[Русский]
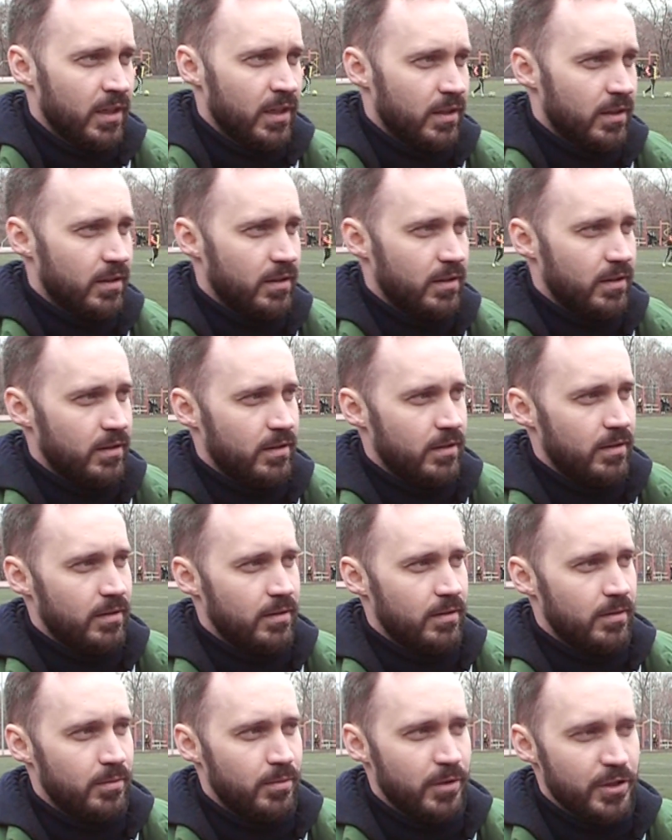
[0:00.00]
Э,
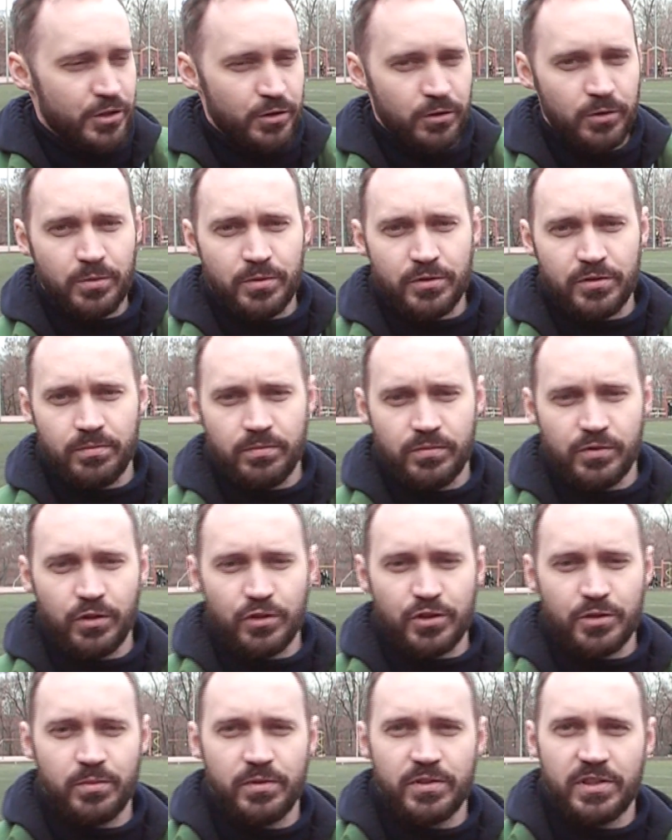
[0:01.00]
матч должен,
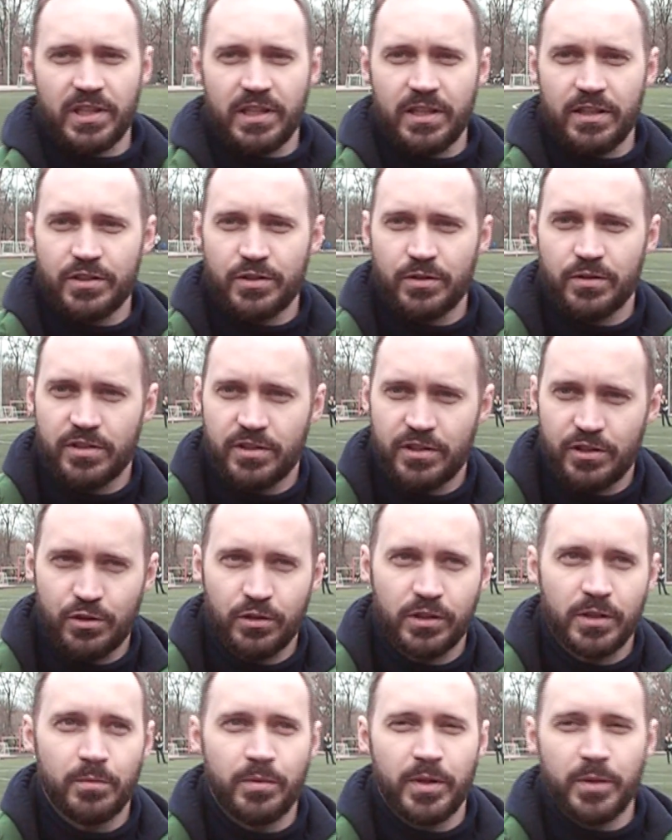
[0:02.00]
должен был заканчиваться со
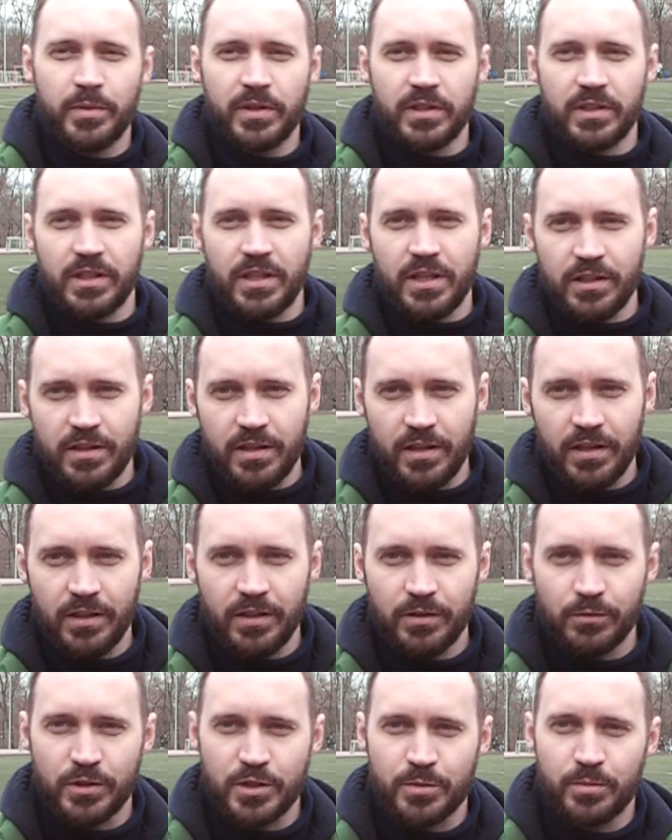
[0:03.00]
счетом примерно 3-3.
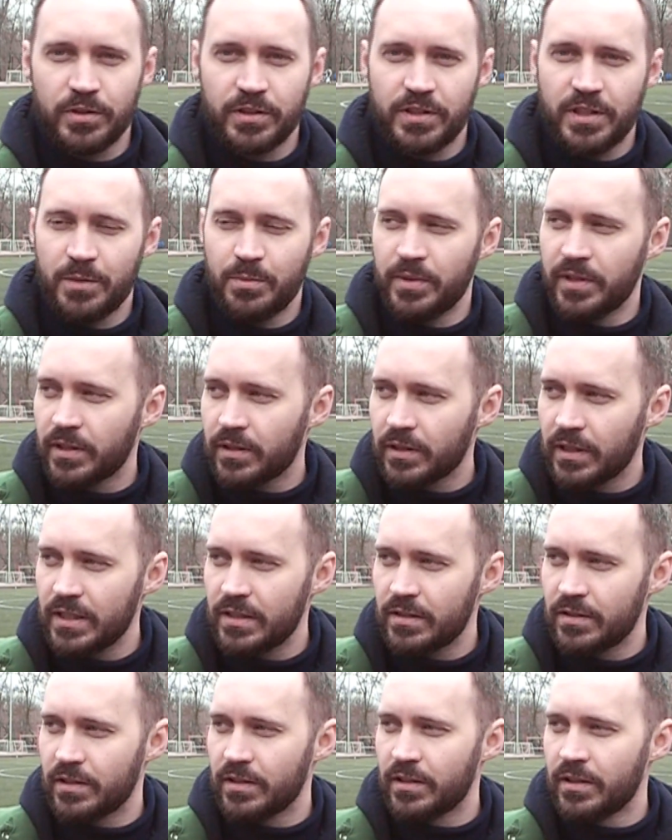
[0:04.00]
У нас было три
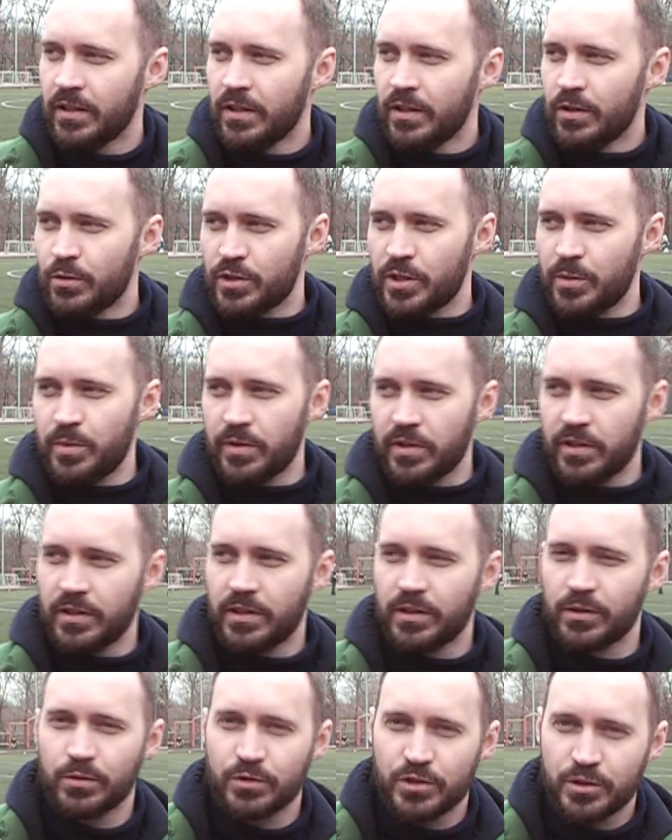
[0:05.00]
перекладины. У
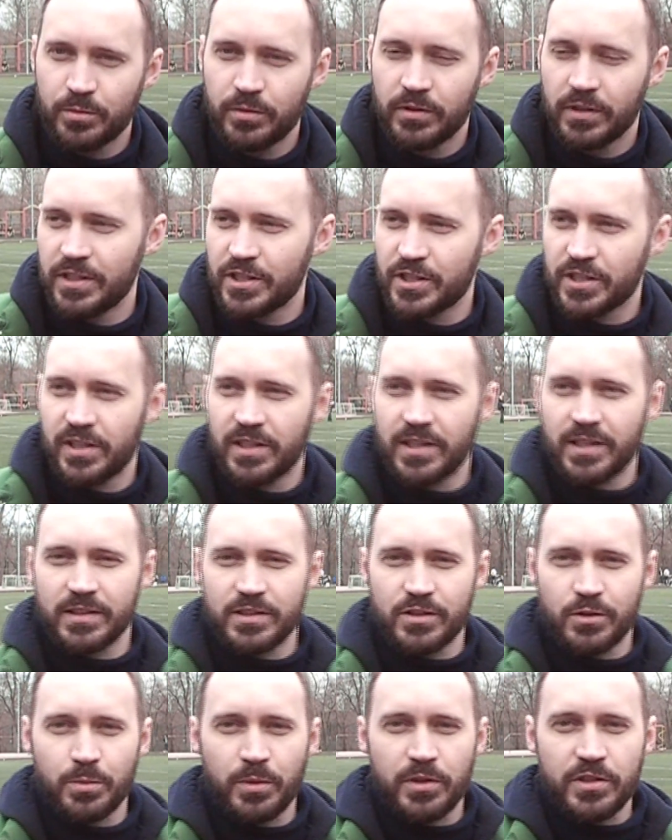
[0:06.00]
соперника тоже было несколько
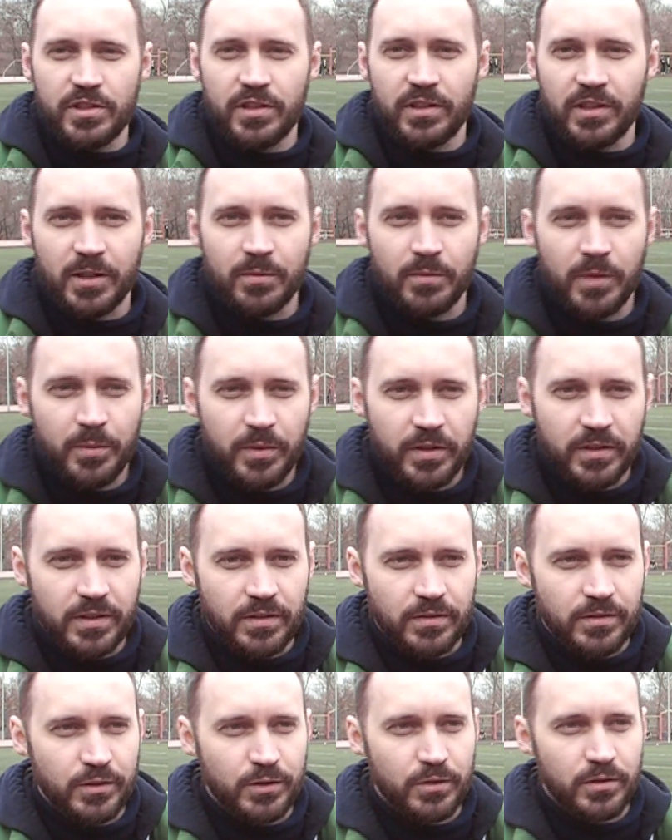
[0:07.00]
стопроцентных
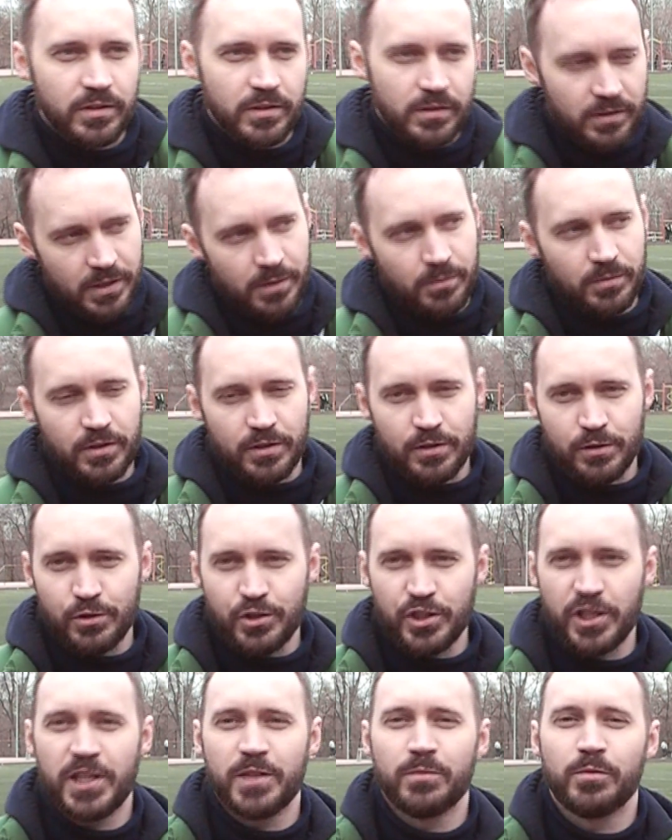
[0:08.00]
моментов, которые каким-то
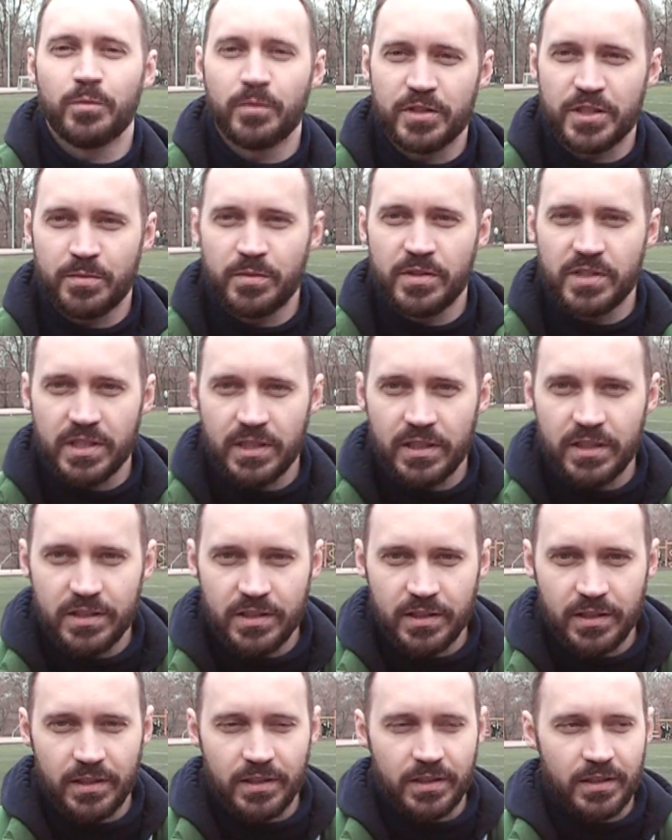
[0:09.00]
случайным образом не
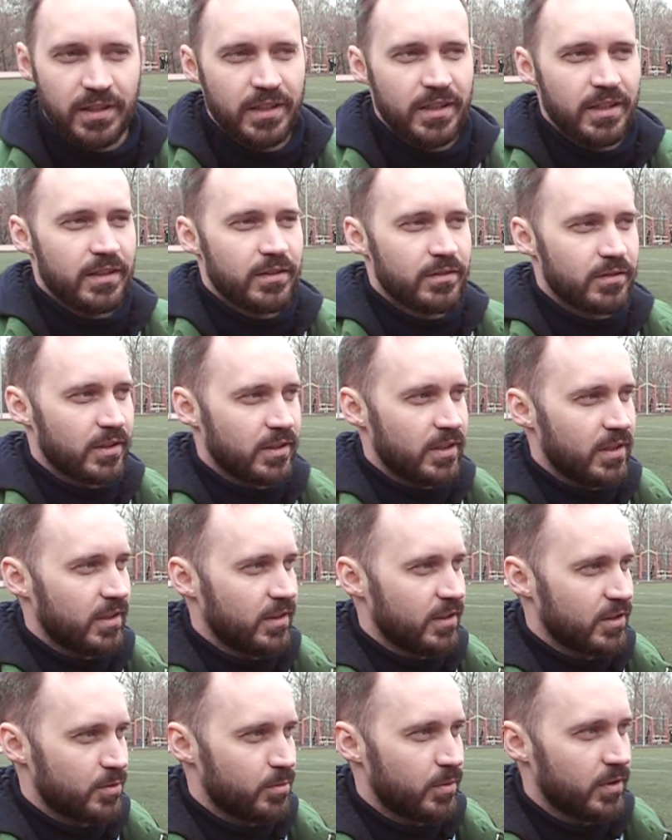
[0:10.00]
залетели. Вратарь
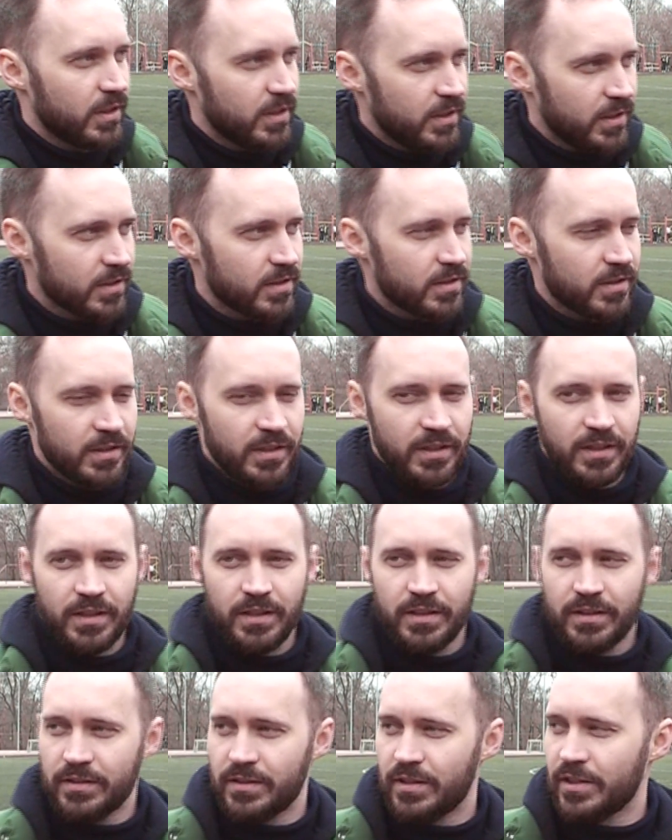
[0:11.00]
наш молодец.
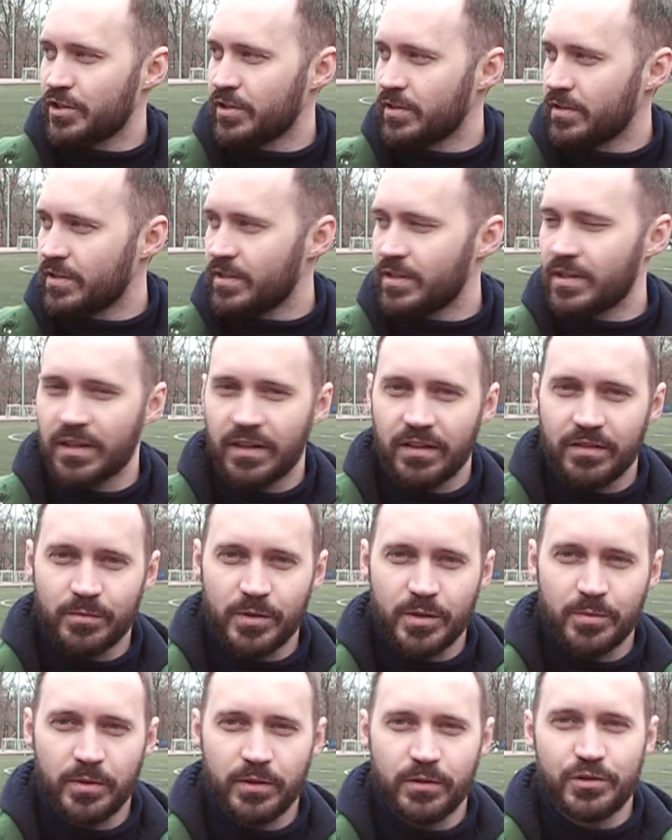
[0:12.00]
Даже с
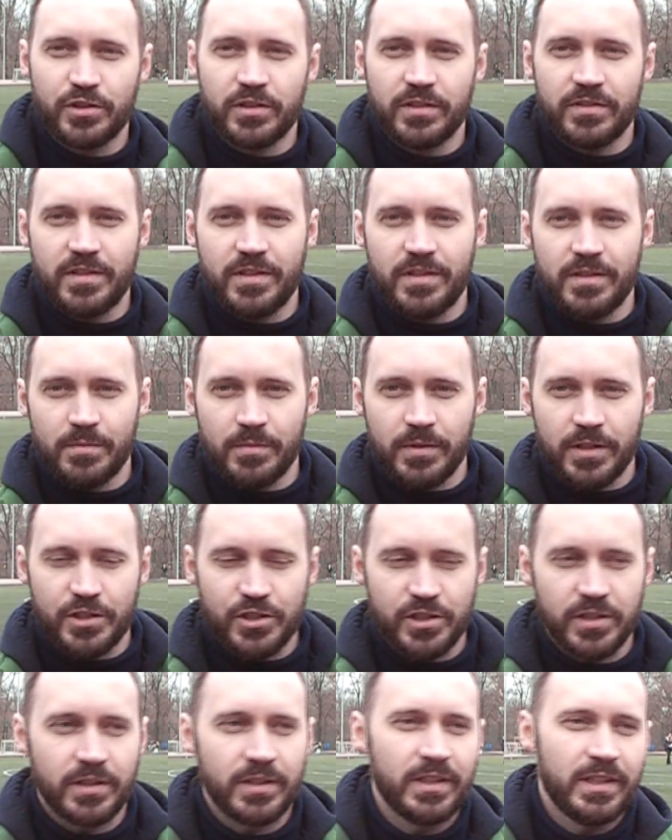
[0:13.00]
травмой, полученной среди
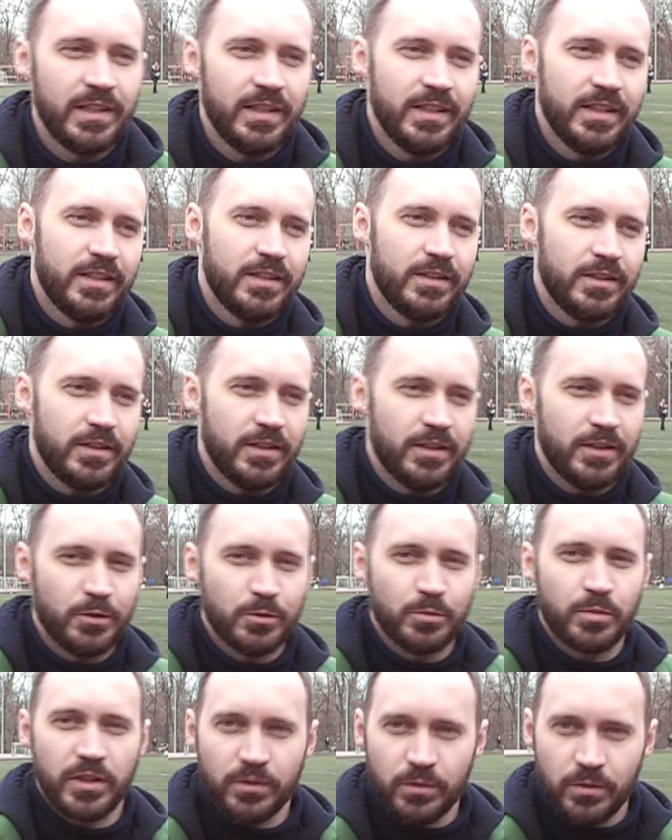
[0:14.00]
матча, э, он
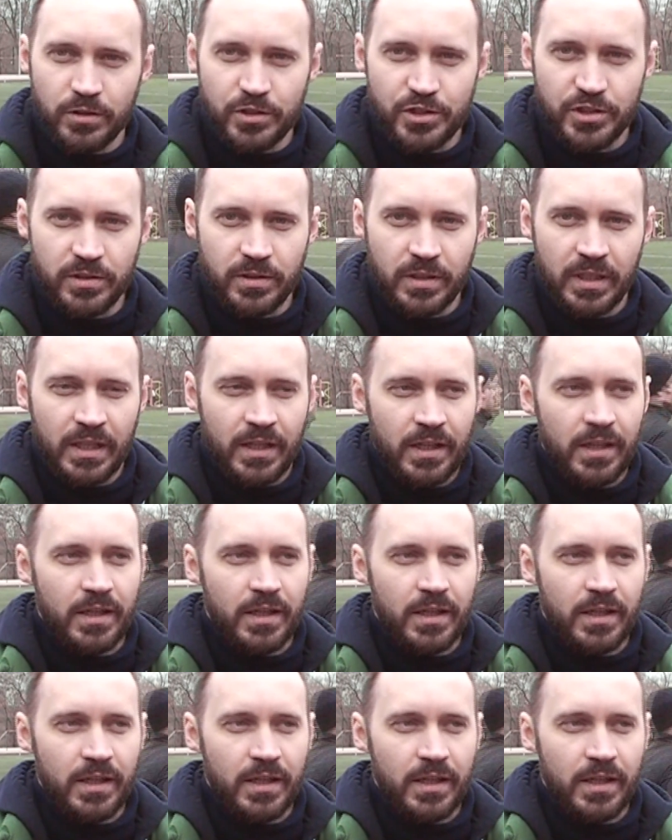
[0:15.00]
продолжил.